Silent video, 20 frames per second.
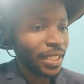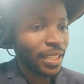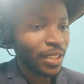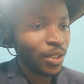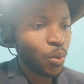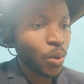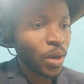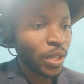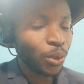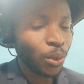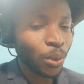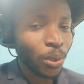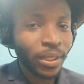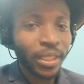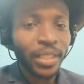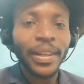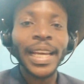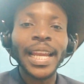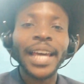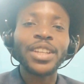Et quoi
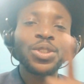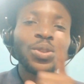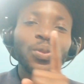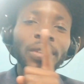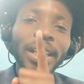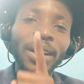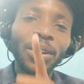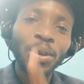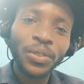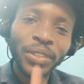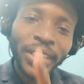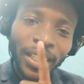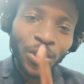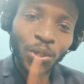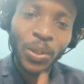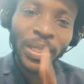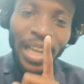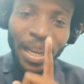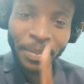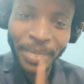d'autre ah, Je voulais
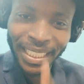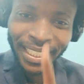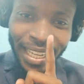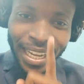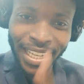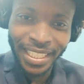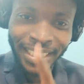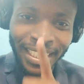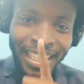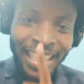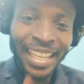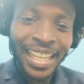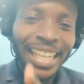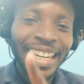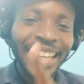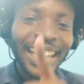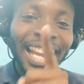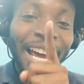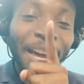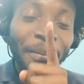revenir sur l'arbitrage.
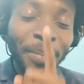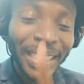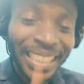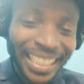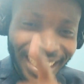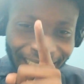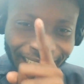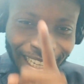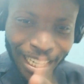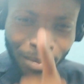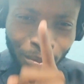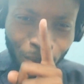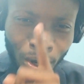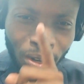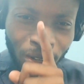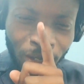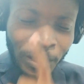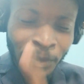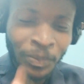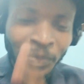L'arbitre
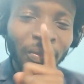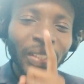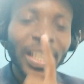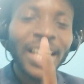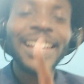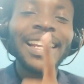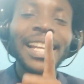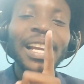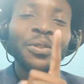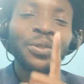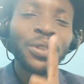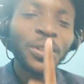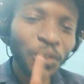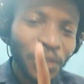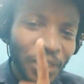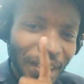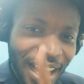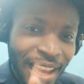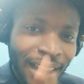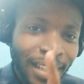également, la
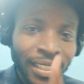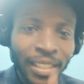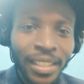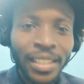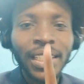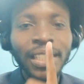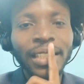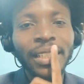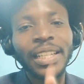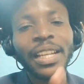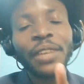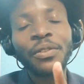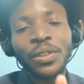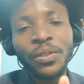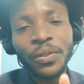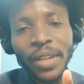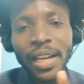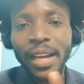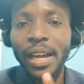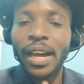FIFA, la
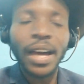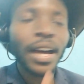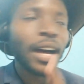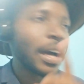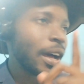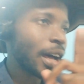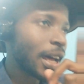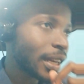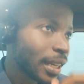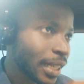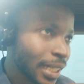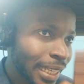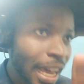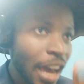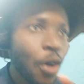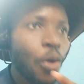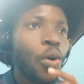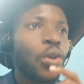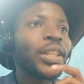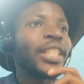FIFA,
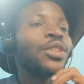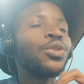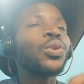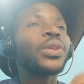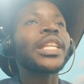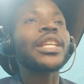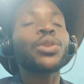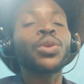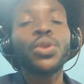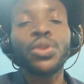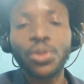là on est sur des